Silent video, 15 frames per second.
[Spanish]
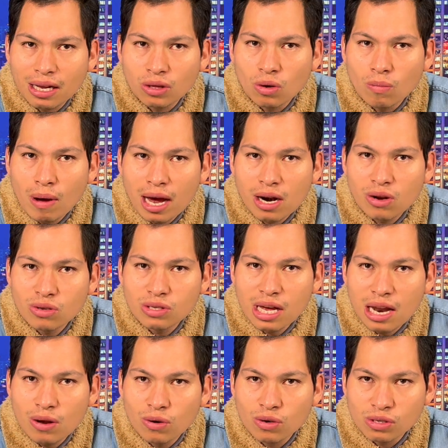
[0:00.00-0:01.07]
retomar los
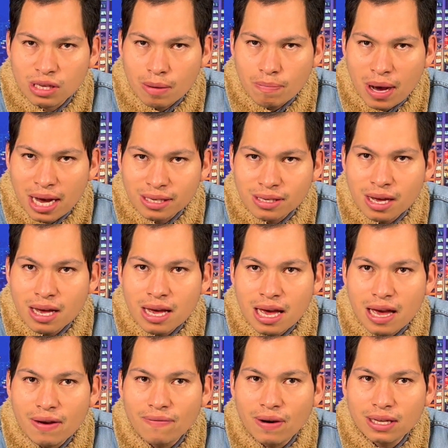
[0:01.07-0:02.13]
diálogos de paz,
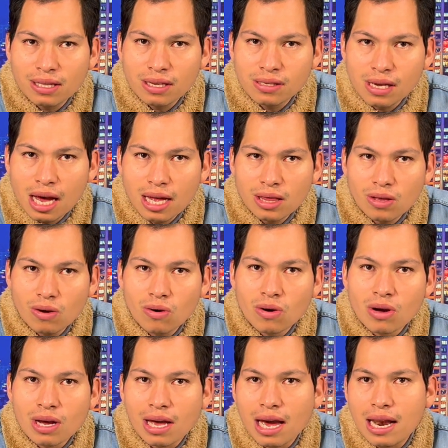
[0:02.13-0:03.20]
enfatizando
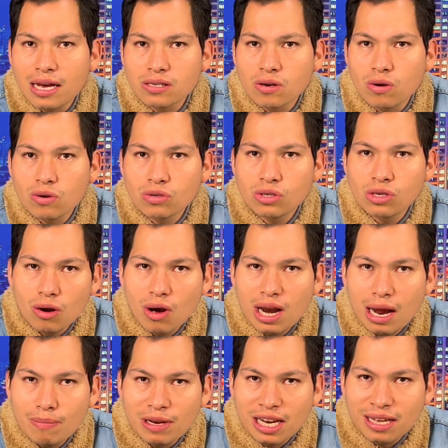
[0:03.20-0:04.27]
que la solución no es
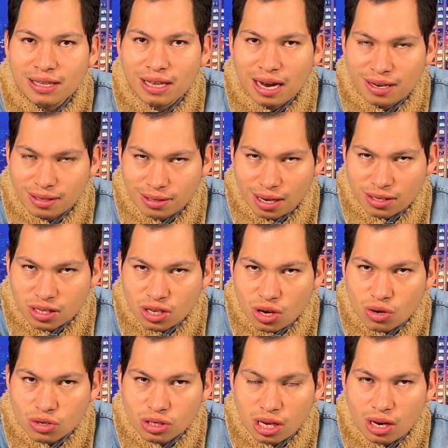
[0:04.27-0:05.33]
la
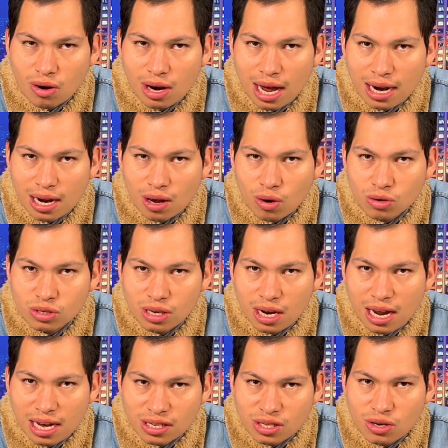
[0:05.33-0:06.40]
militarización, sino la
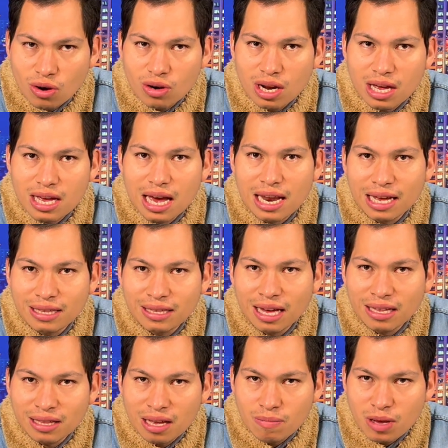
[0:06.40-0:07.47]
reconciliación y el
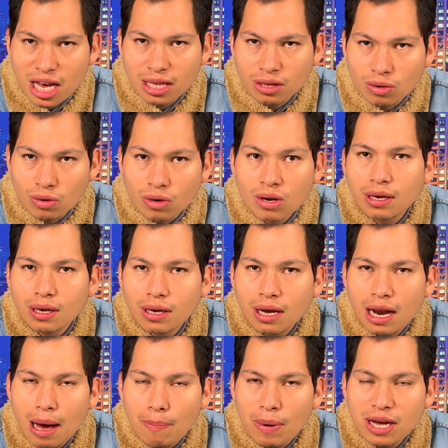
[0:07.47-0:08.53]
entendimiento.
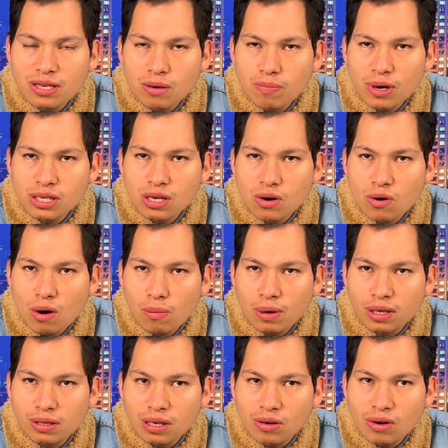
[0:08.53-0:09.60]
La paz no puede ser un
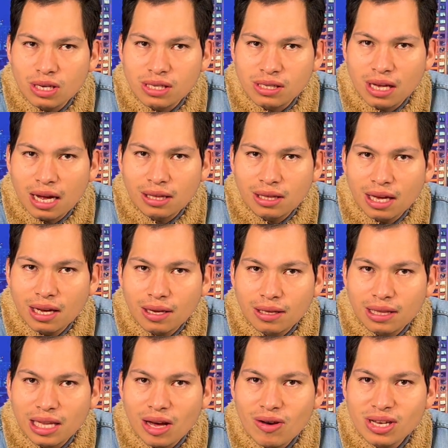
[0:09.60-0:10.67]
objetivo distante,
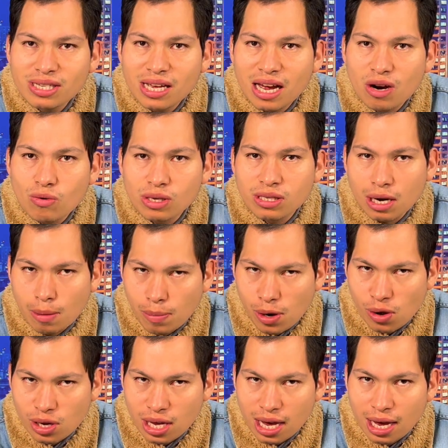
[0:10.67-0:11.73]
debe ser nuestra
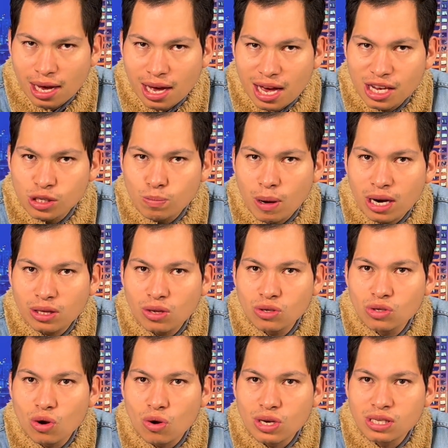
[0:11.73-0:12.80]
prioridad.
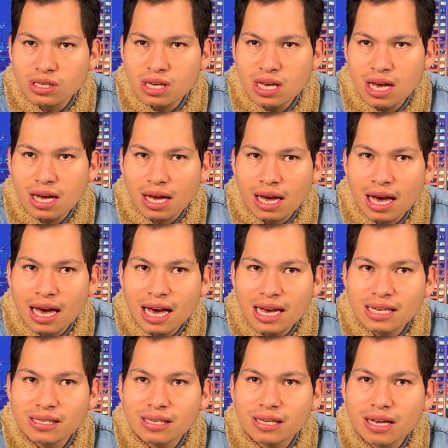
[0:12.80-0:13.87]
Expertos coinciden
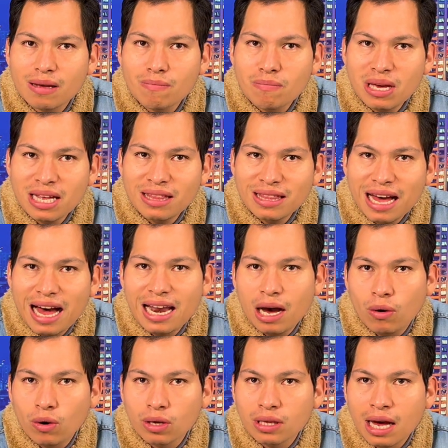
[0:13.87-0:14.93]
que es vital
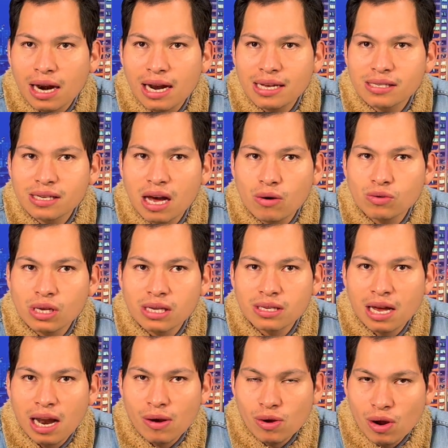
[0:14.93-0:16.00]
abordar las causas
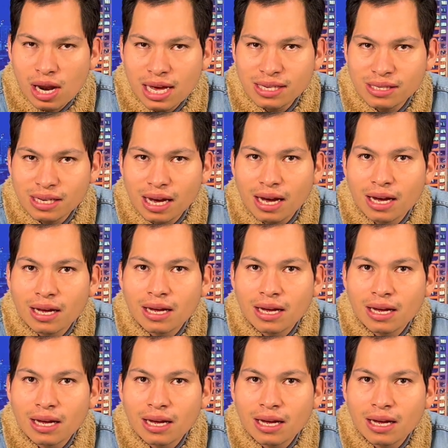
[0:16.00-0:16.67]
de la violencia,